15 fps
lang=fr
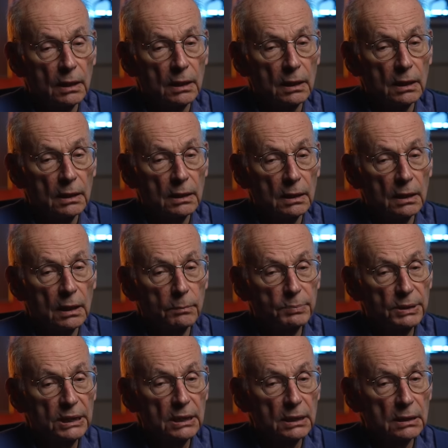Et la
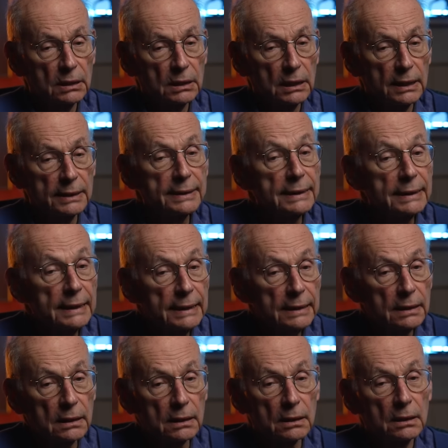psychiatrie
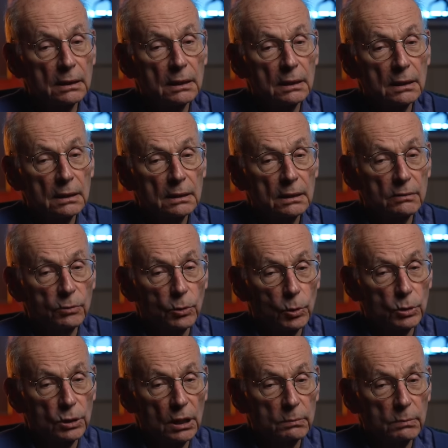asilaire, c'est
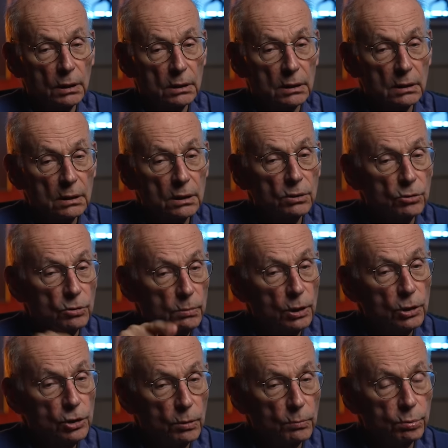volontairement et tristement
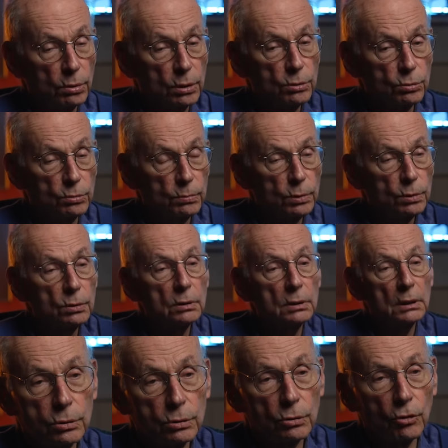que j'emploie ce mot,
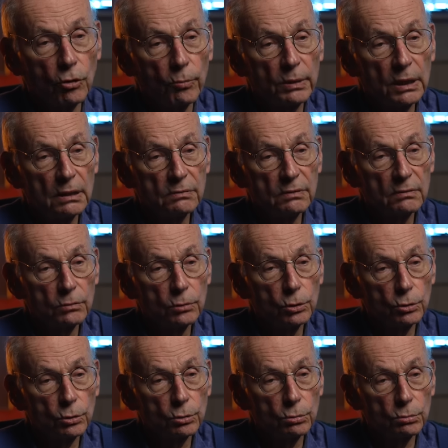se remet à vivre
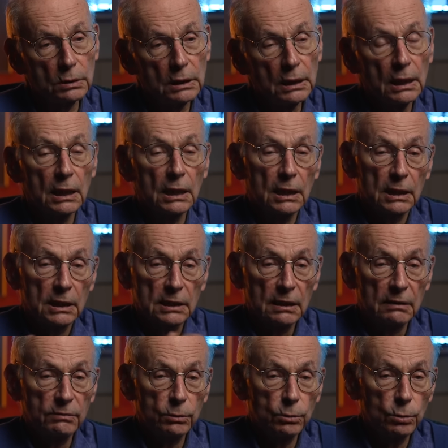aujourd'hui. Il y
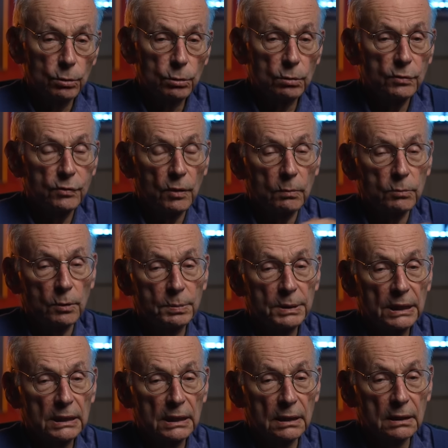avait une autre forme de
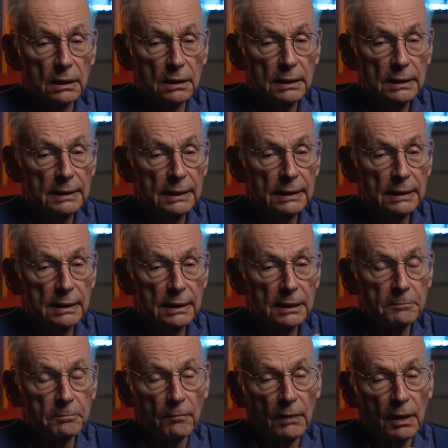psychiatrie, c'était